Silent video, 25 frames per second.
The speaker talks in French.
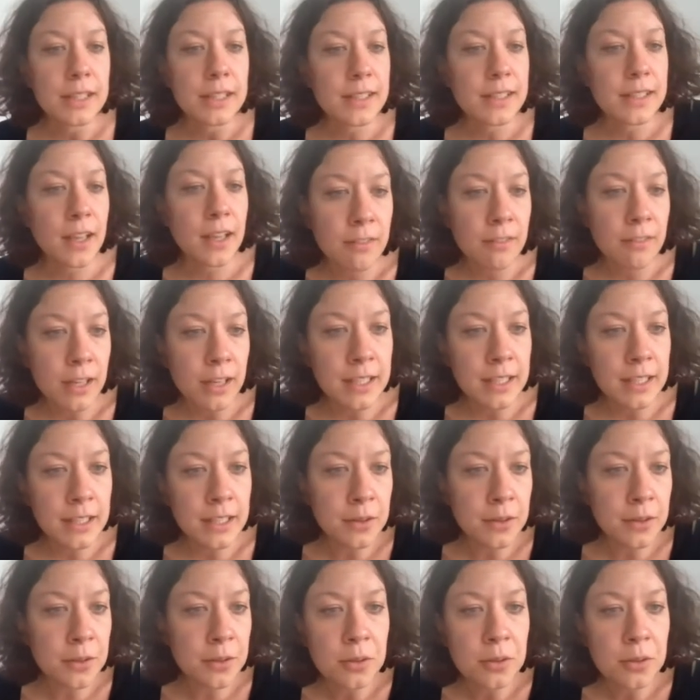
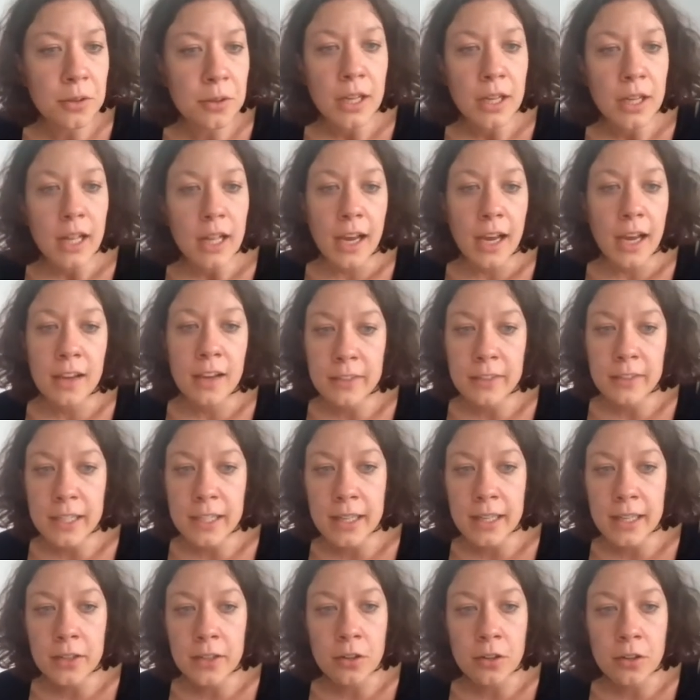travaillé euh, avec
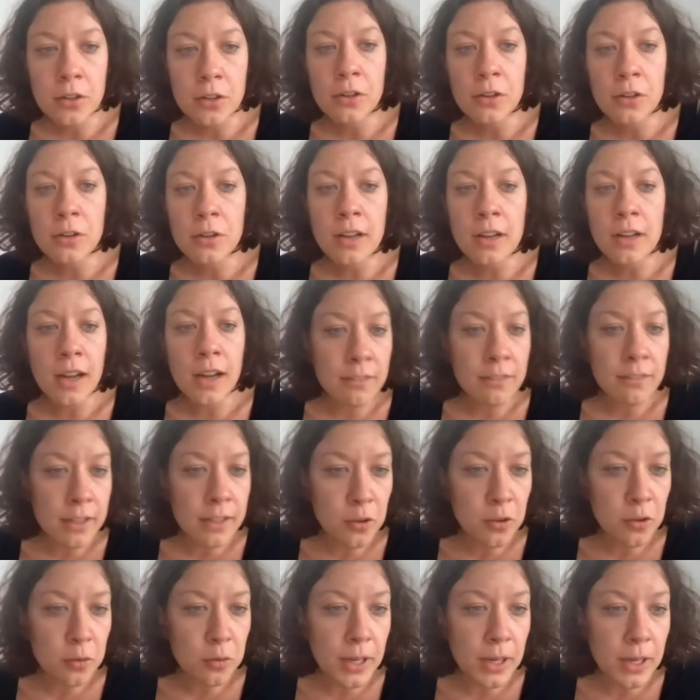l'école,
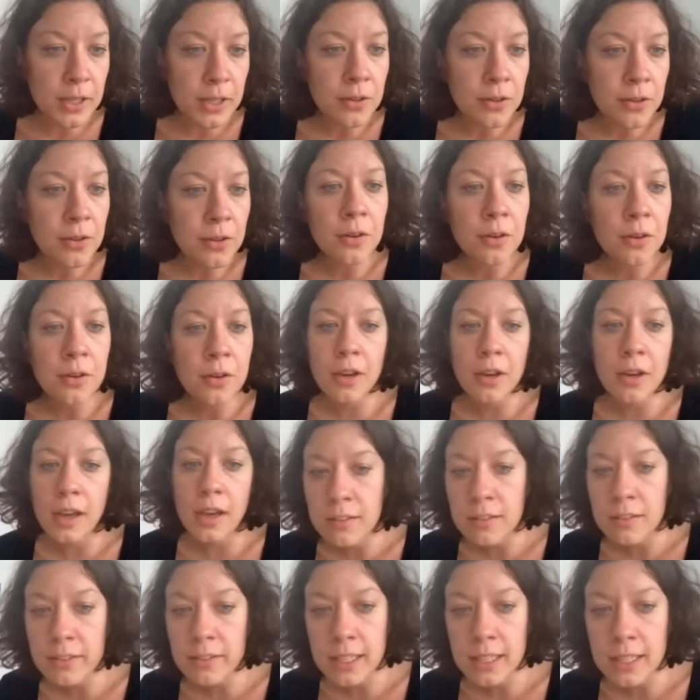avec le bailleur,
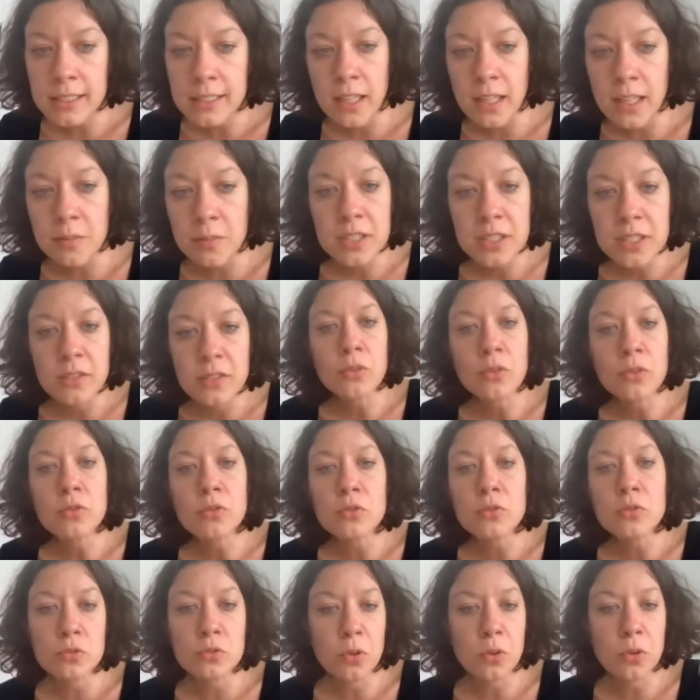avec les habitants
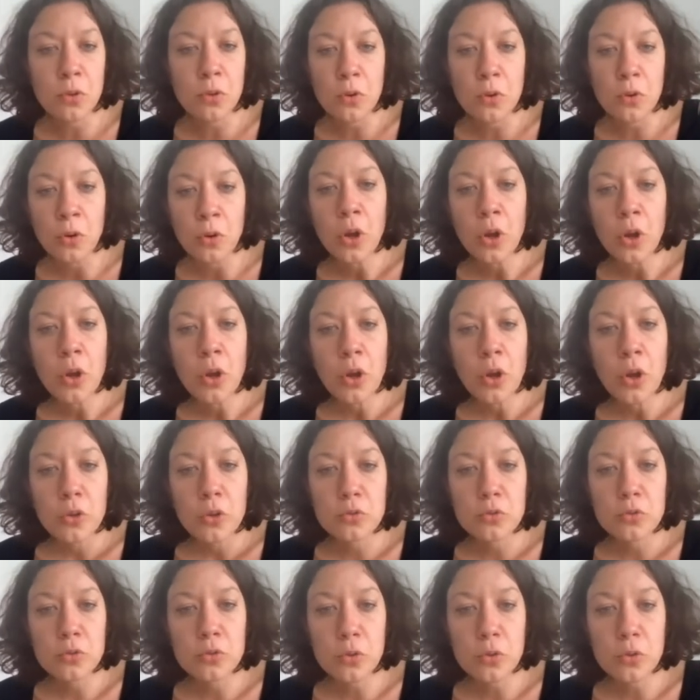sur, euh,
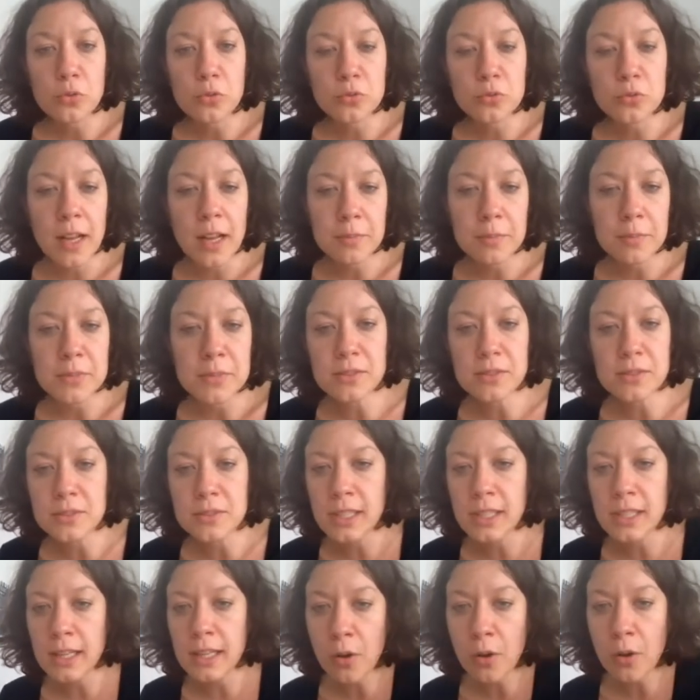sur toute la mise
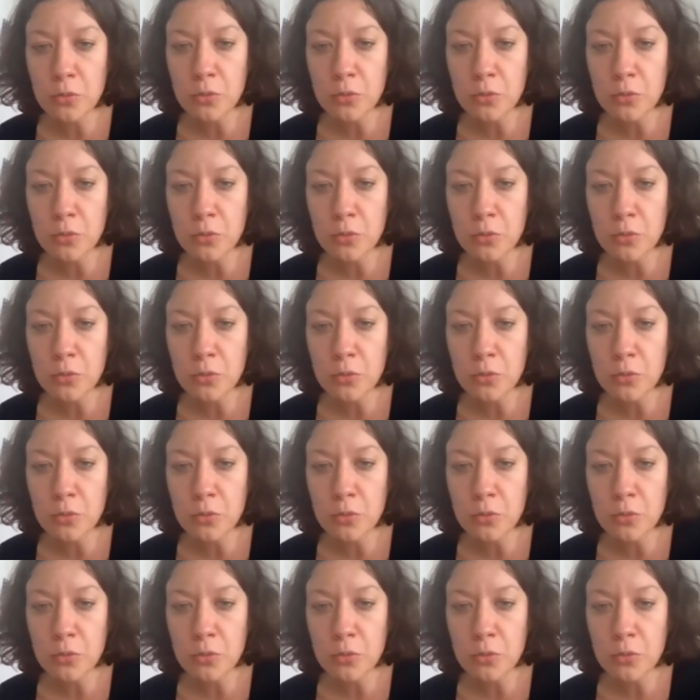en scène.